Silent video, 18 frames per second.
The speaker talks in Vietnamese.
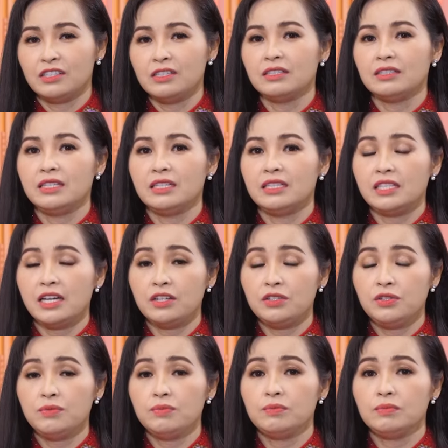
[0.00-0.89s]
thực sự thì
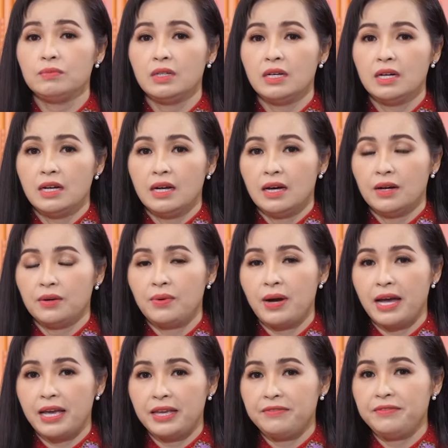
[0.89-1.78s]
trang nhung
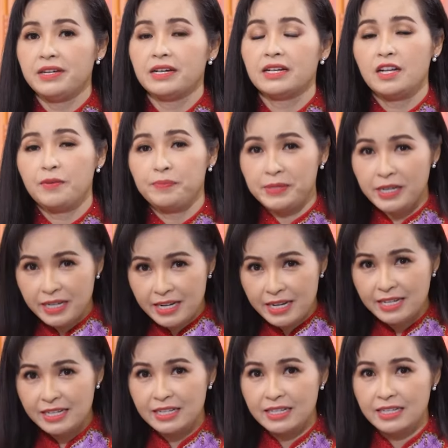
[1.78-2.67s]
ngoài việc lập gia
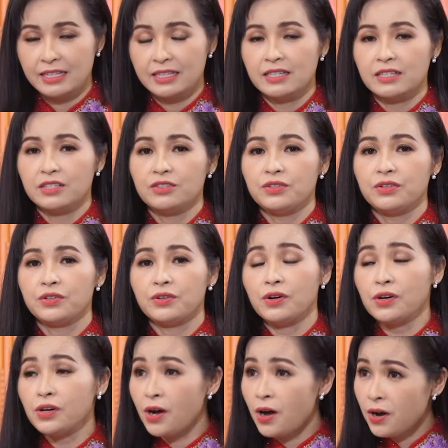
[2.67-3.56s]
đình rồi
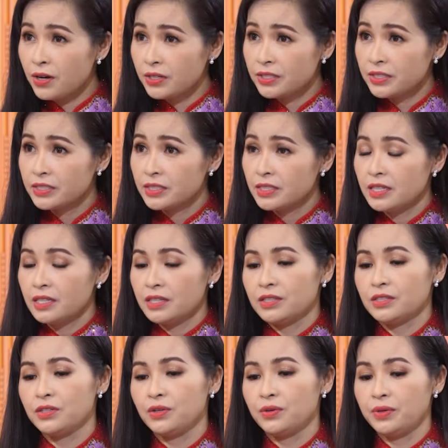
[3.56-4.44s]
có con
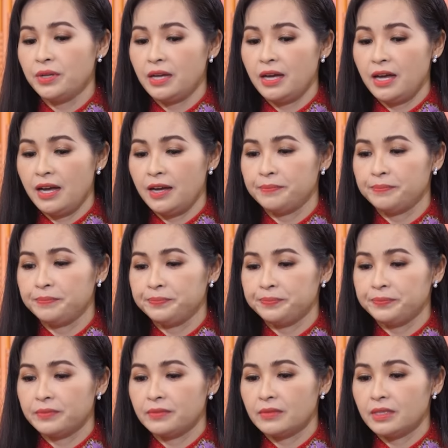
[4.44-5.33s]
rồi à,
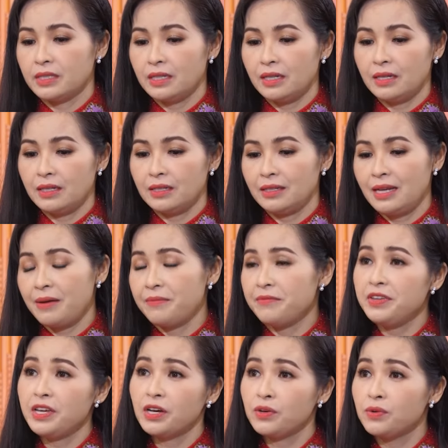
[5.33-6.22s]

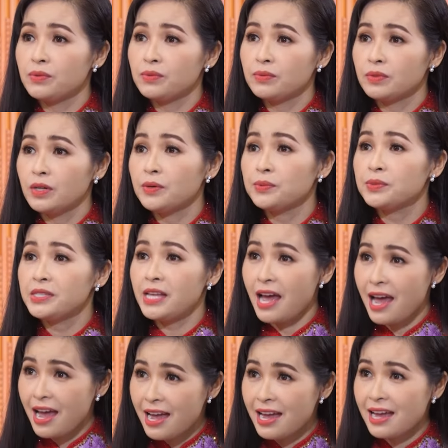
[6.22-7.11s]
làm việc cùng ông
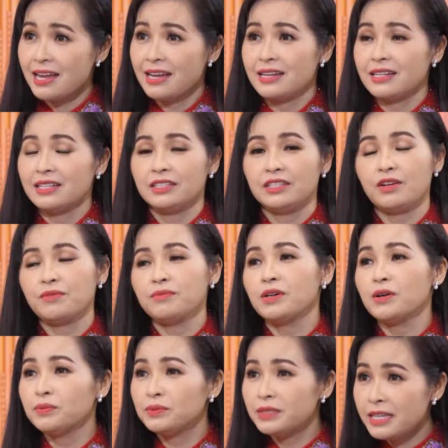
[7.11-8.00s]
xã
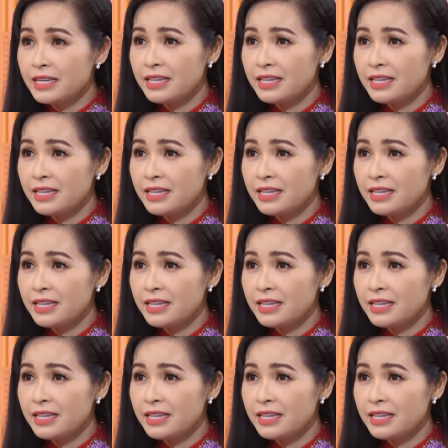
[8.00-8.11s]
trong công